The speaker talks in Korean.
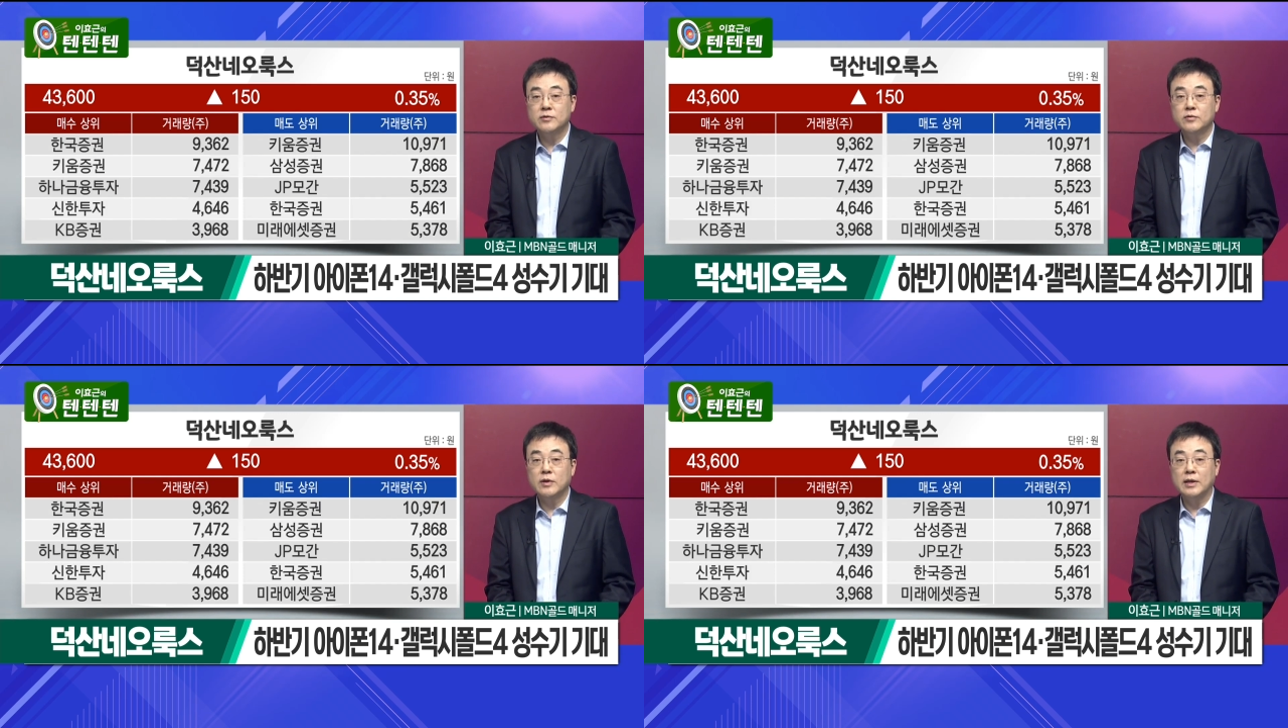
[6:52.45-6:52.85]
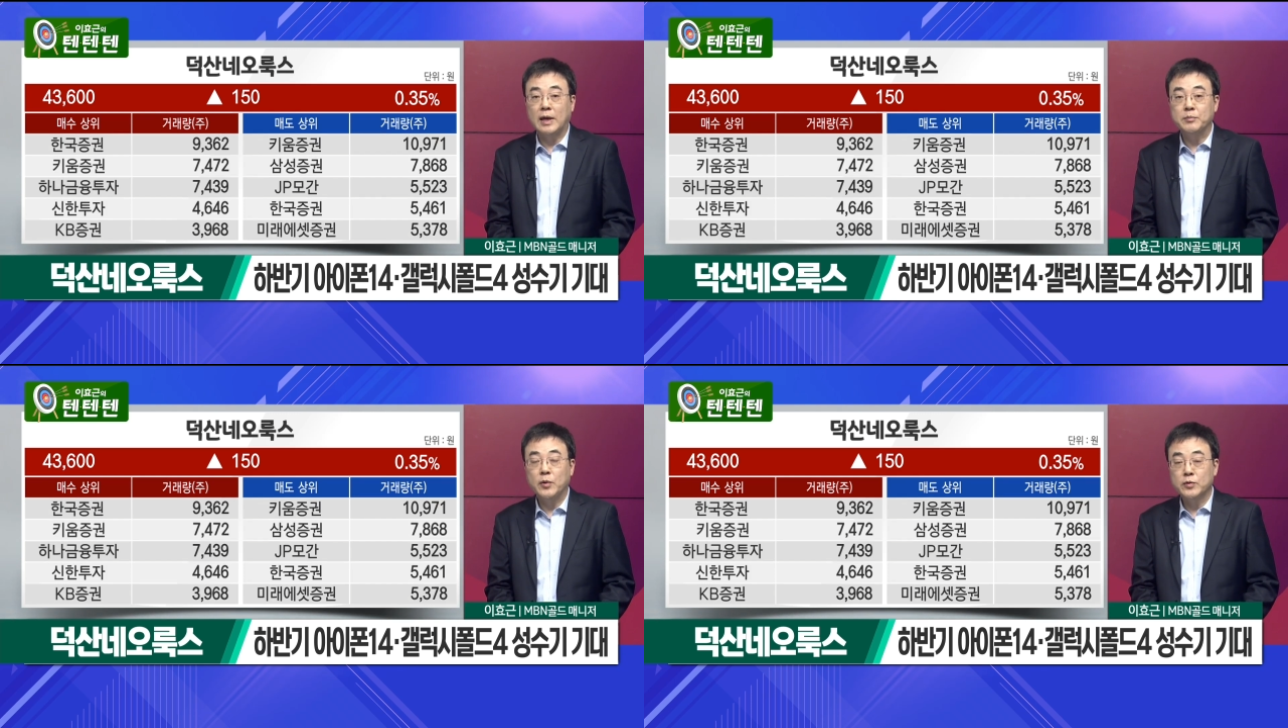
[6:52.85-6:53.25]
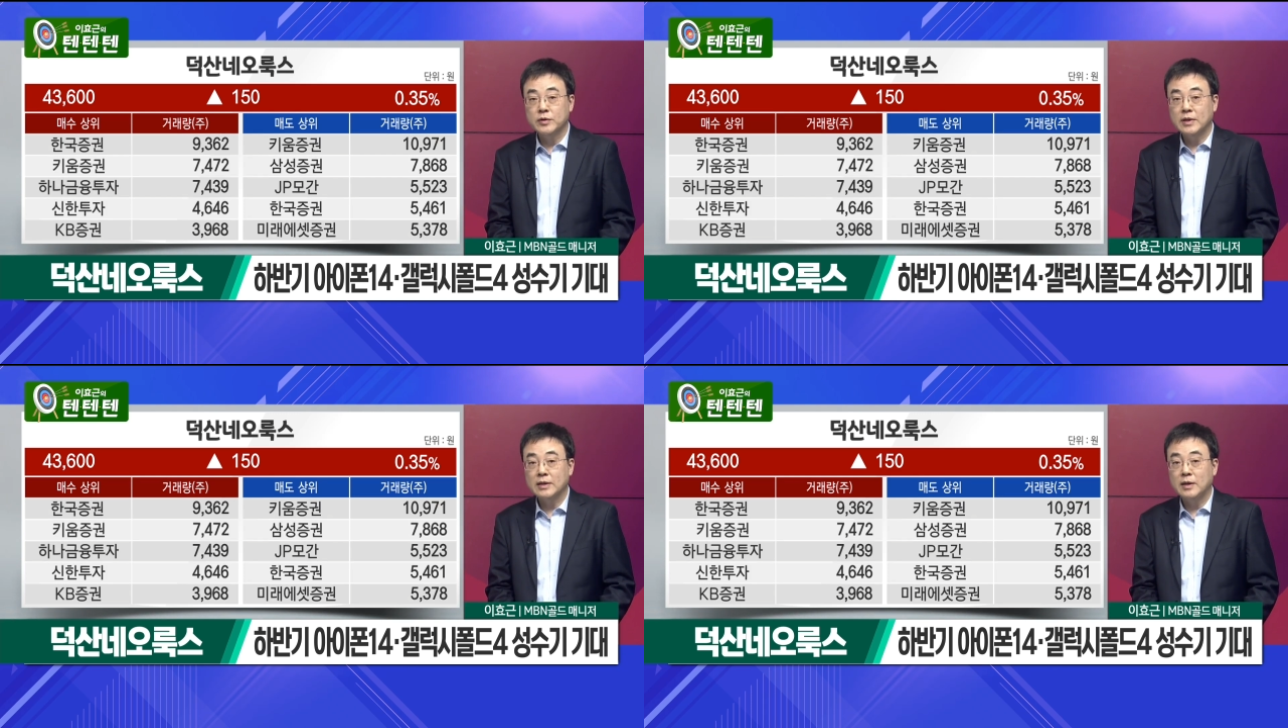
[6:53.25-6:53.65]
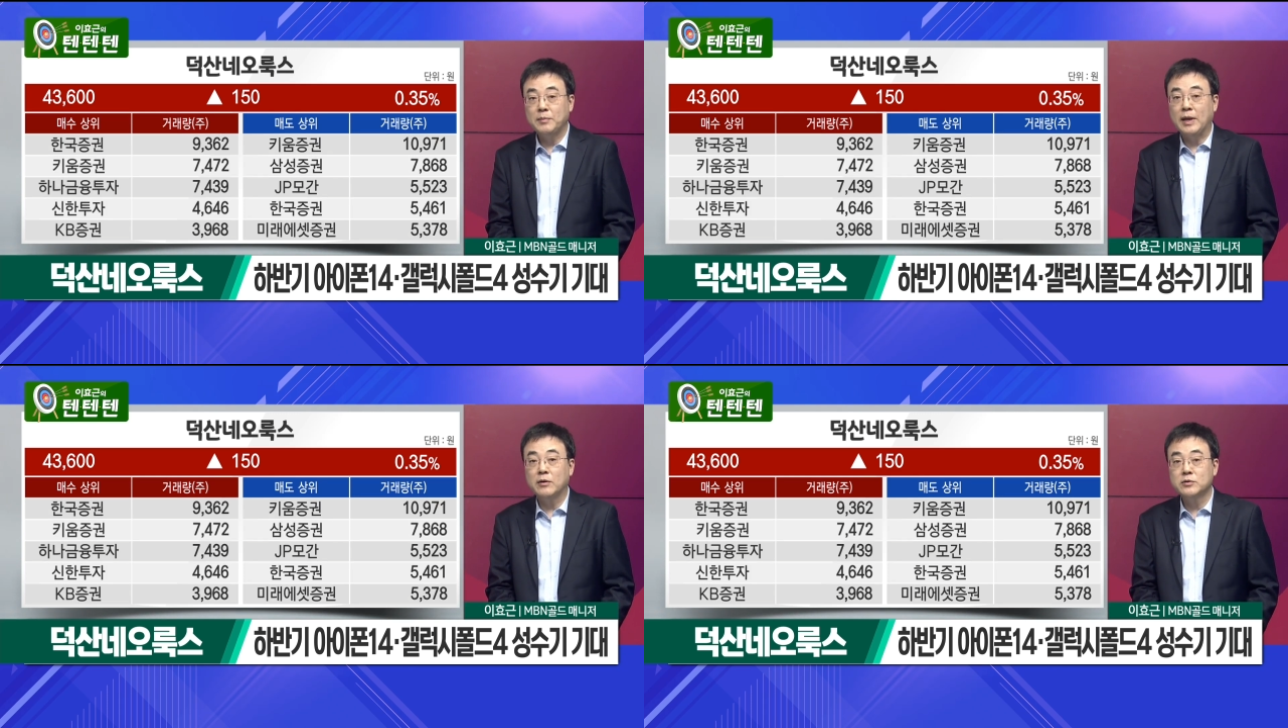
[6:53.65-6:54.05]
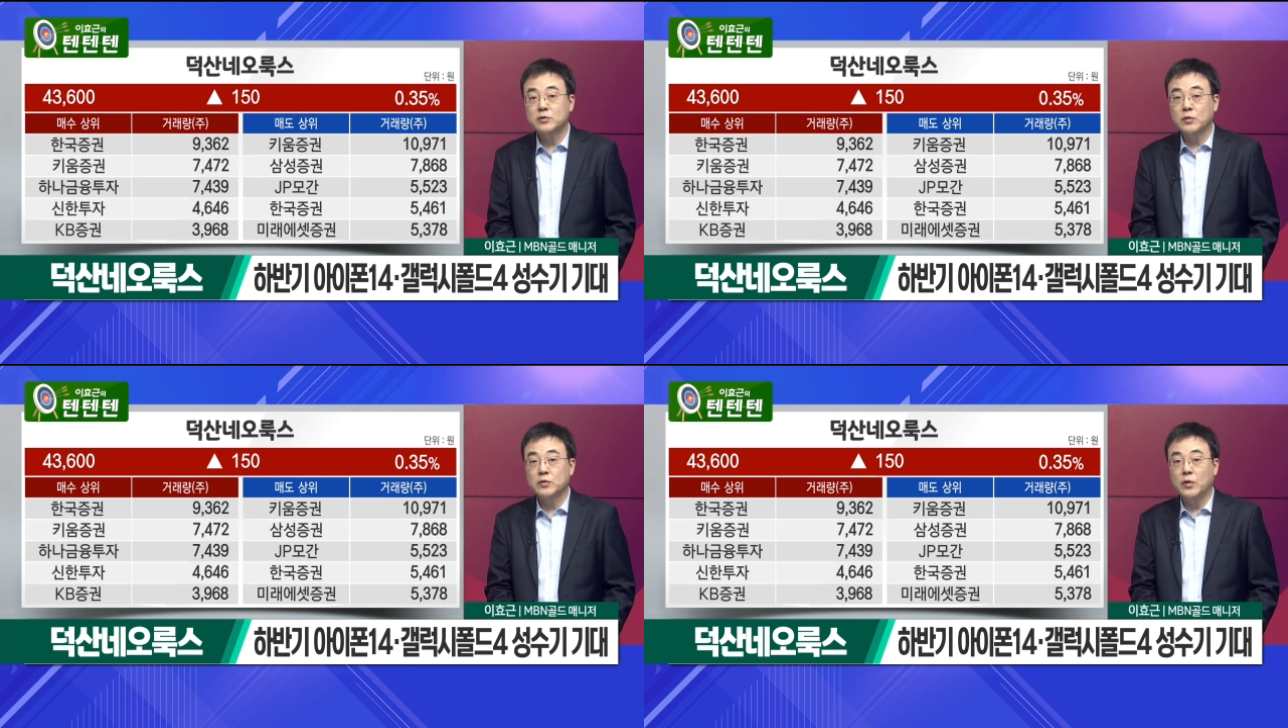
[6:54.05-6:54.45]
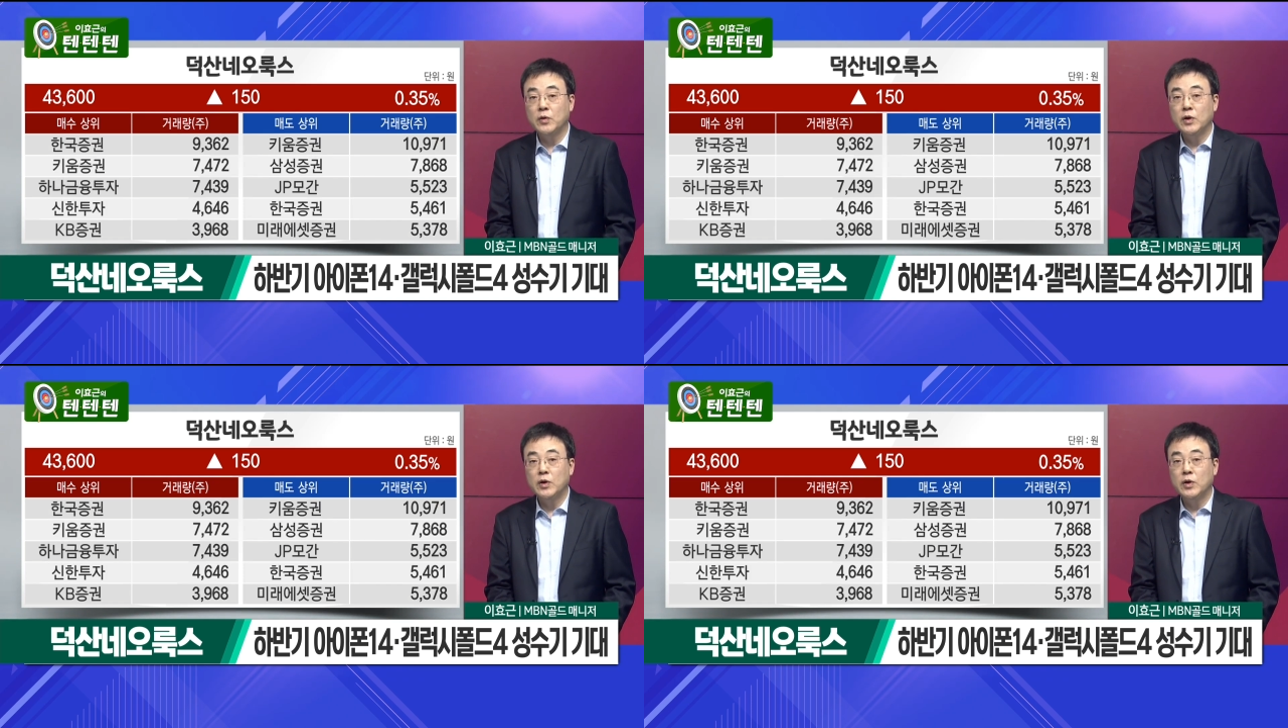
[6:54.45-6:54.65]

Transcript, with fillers: 주가의 낙폭은 상당히 매력적으로